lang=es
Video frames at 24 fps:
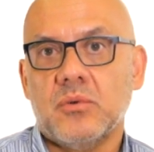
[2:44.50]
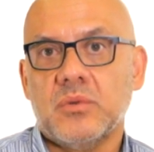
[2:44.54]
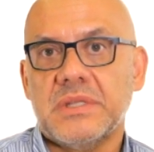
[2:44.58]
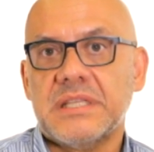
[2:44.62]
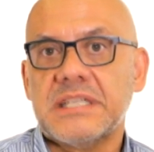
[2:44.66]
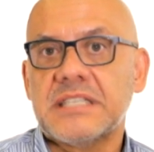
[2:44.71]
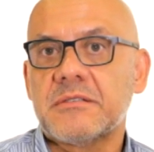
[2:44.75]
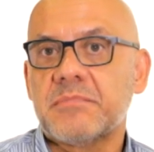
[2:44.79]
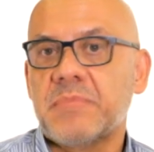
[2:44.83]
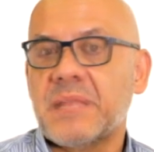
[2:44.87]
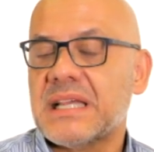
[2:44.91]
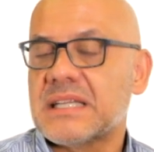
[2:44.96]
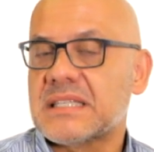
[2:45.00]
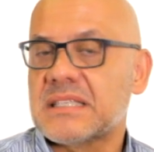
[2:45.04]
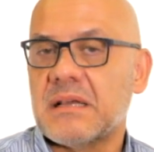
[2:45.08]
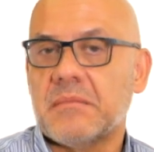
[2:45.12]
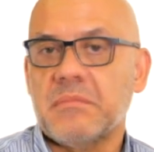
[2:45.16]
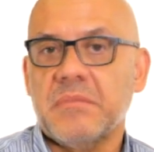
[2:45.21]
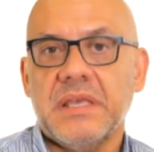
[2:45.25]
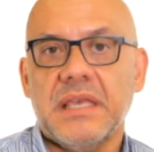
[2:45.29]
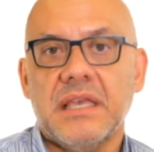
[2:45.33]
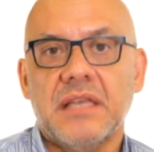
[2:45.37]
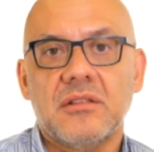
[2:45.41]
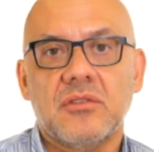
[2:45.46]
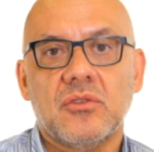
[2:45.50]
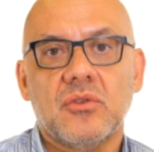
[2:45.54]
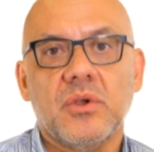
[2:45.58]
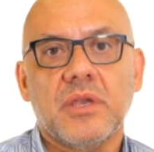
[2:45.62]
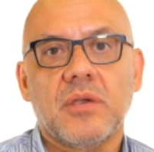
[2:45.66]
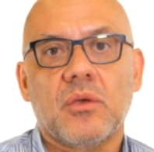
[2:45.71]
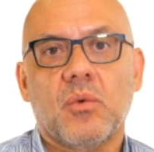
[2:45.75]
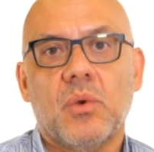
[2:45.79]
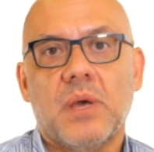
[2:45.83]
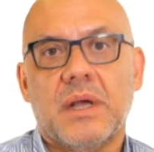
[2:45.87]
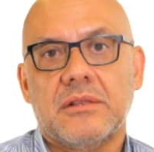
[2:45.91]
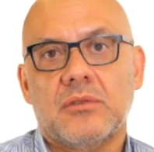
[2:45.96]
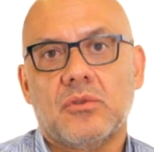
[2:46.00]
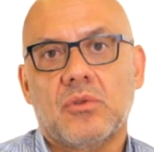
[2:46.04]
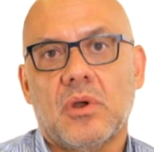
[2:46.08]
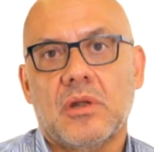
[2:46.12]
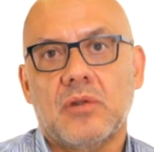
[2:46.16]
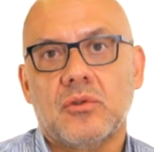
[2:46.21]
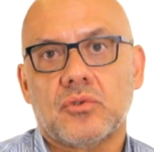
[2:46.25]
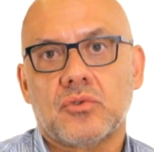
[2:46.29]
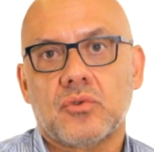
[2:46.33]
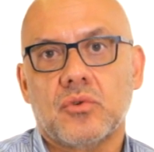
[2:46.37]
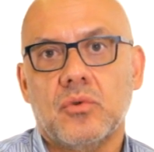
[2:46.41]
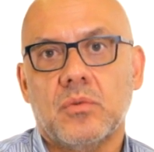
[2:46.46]
desplazamiento en cuanto
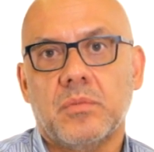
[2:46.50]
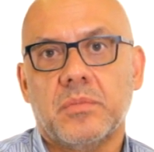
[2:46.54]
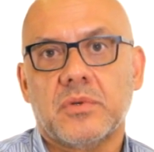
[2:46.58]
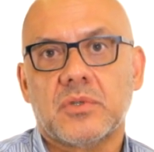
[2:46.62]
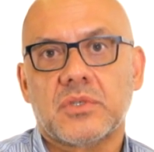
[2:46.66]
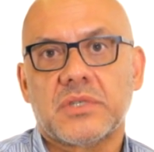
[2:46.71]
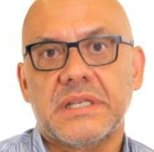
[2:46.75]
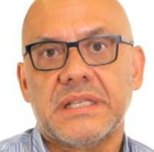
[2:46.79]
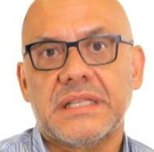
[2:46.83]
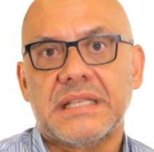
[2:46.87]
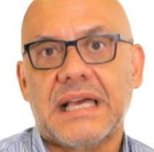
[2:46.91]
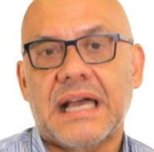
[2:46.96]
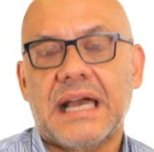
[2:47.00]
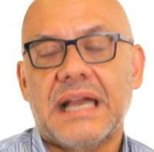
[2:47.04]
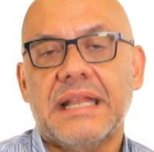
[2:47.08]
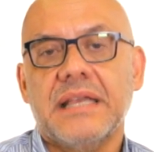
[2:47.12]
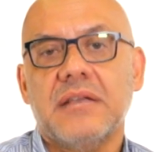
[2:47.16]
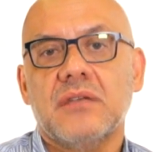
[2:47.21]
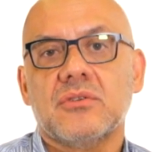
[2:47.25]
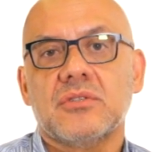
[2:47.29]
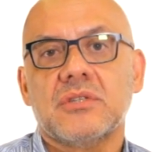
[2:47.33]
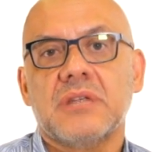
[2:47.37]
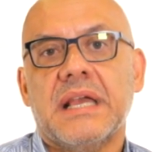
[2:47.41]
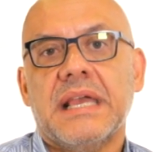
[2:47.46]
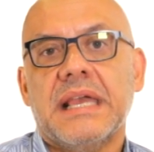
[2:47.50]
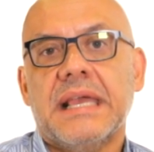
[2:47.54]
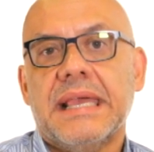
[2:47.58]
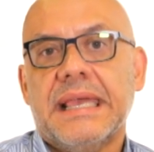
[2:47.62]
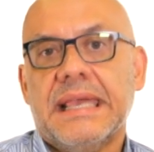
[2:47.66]
a los grupos etarios,